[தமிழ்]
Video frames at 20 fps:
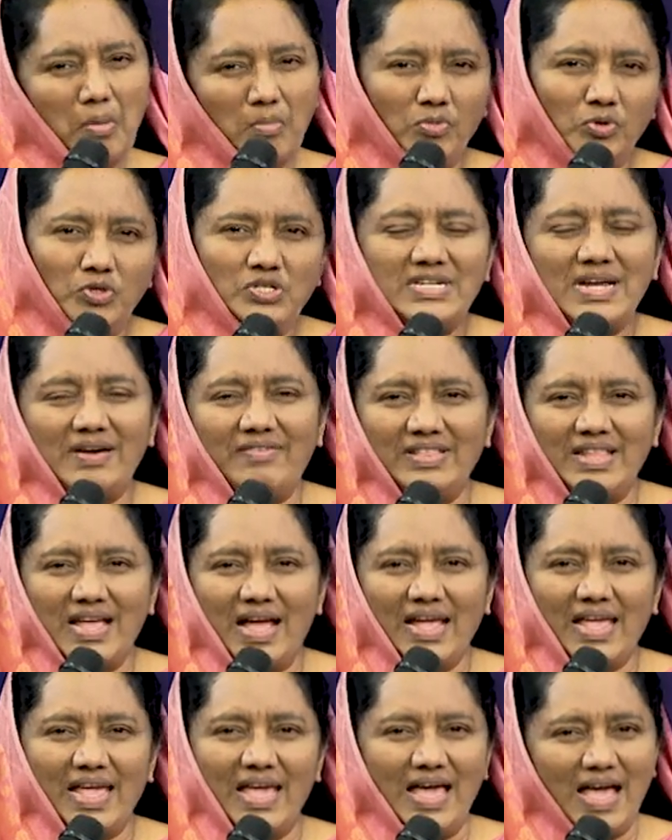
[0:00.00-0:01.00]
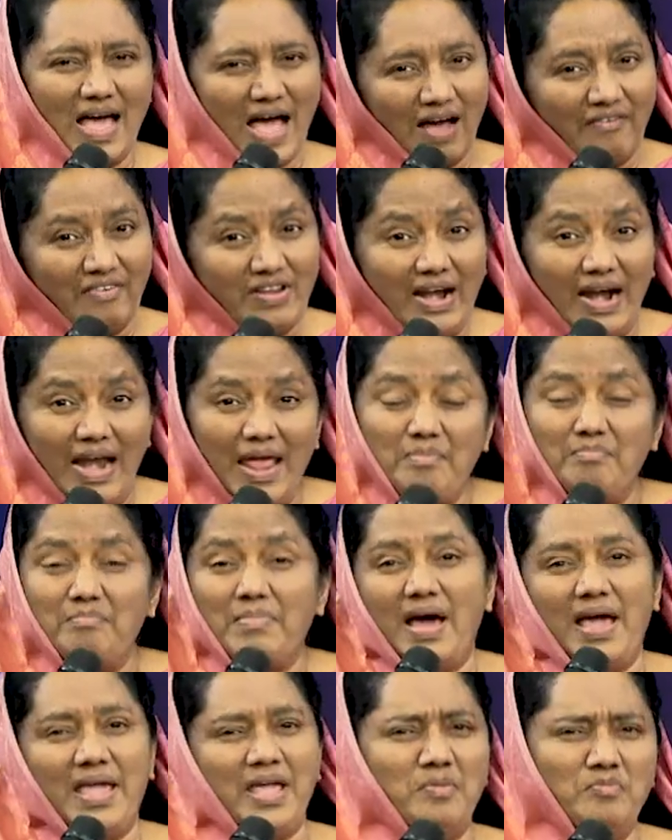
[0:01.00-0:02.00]
மூன்றாவதாக அவர்களை
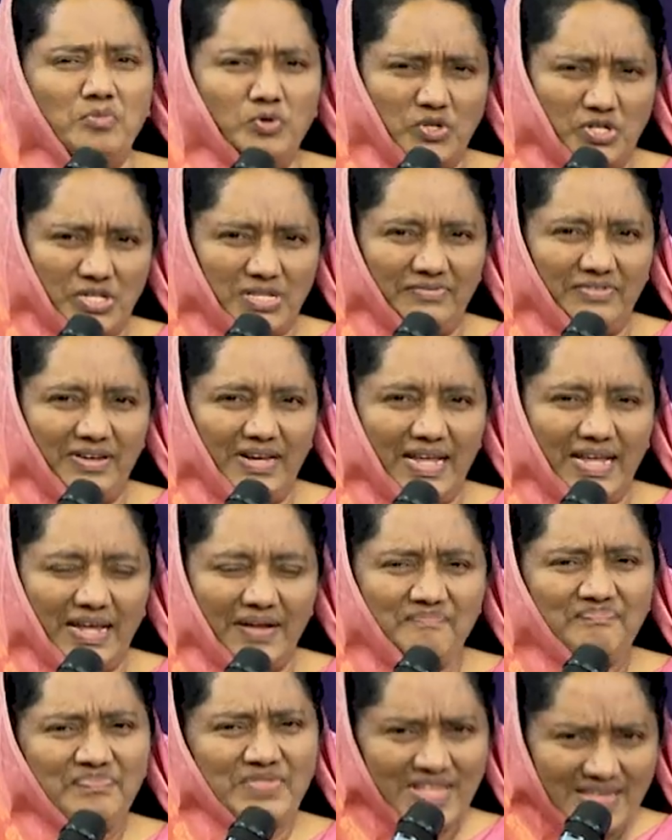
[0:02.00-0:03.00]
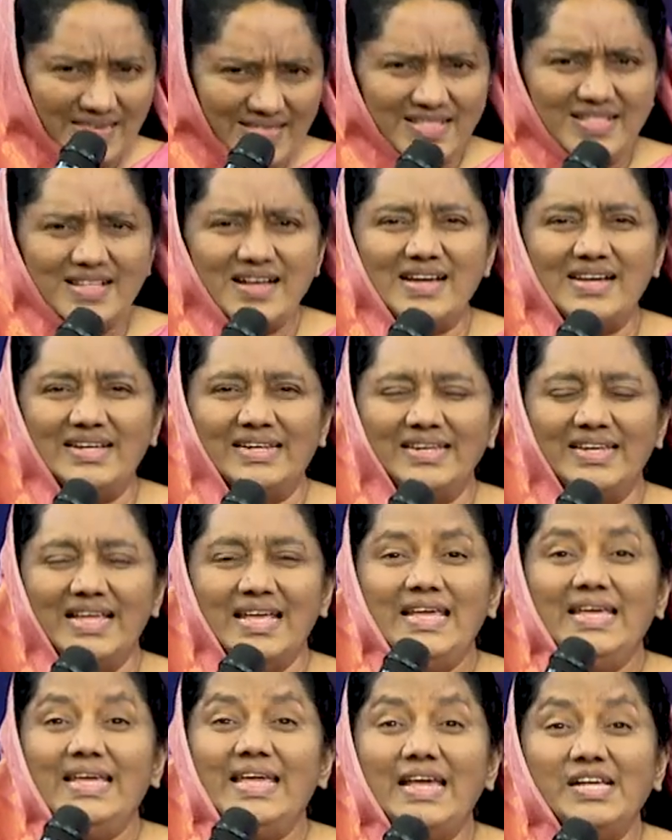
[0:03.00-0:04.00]
பயமுறுத்தவில்லை இதுதான்
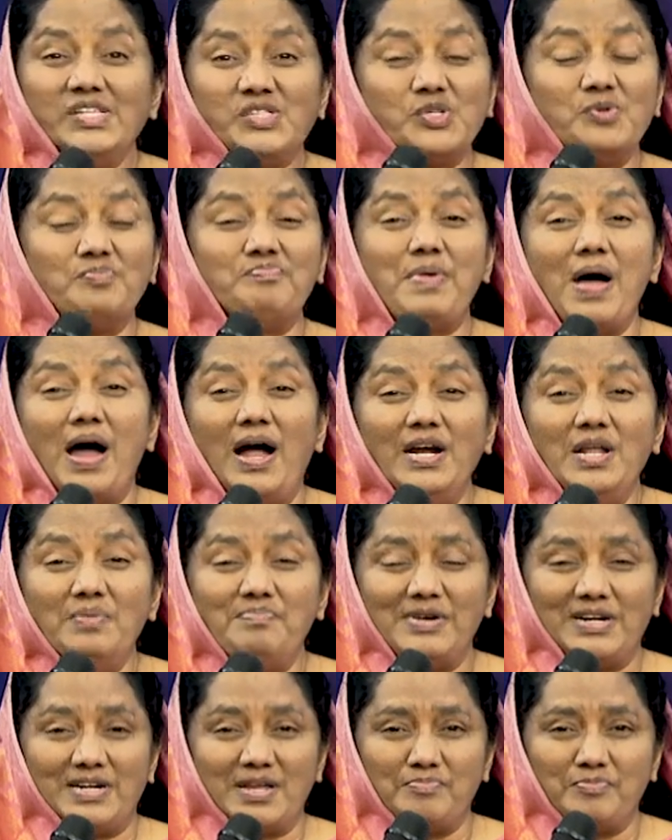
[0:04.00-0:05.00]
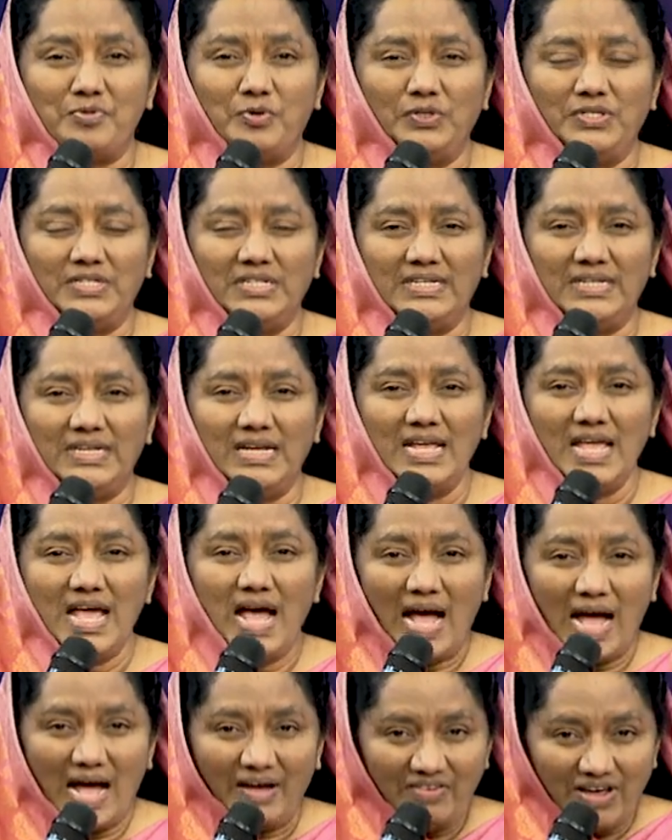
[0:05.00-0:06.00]
இயேசு பாடுபட்ட போது
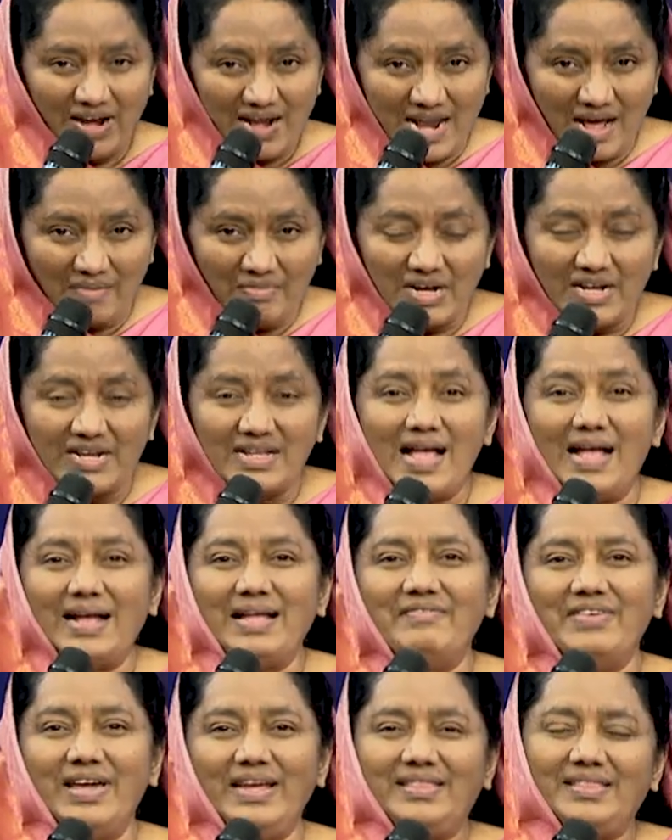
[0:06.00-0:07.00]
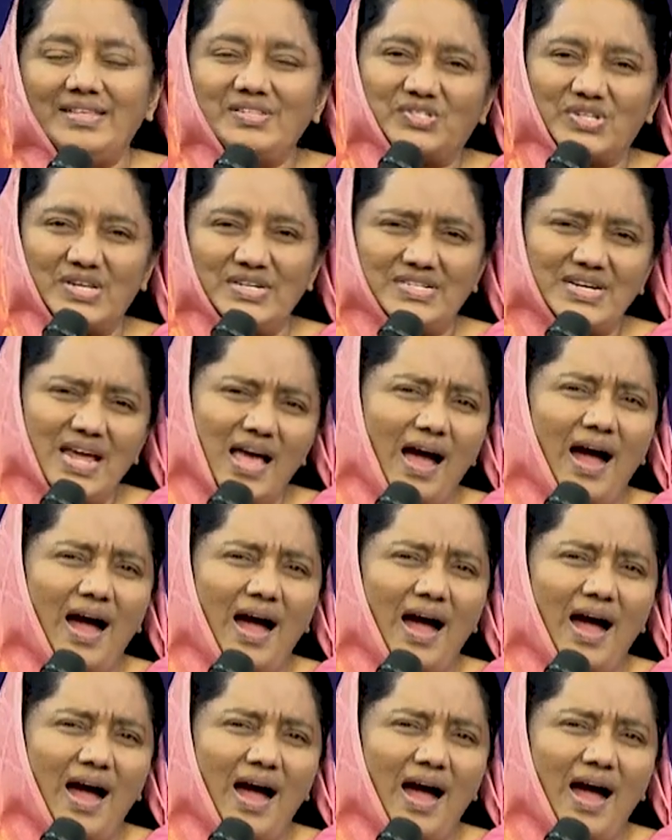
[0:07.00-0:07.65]
அவர் நமக்காக வைத்து சென்ற